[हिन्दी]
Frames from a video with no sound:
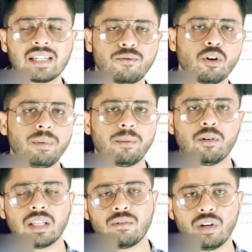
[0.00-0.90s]
टेक्स्ट फॉर्मेट
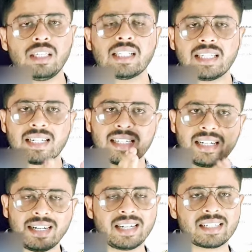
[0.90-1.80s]
में होता है वही जाता है
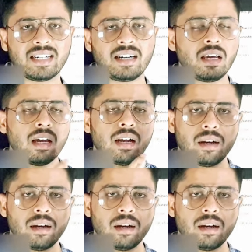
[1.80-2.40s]
जैसे कि टेक्स्ट का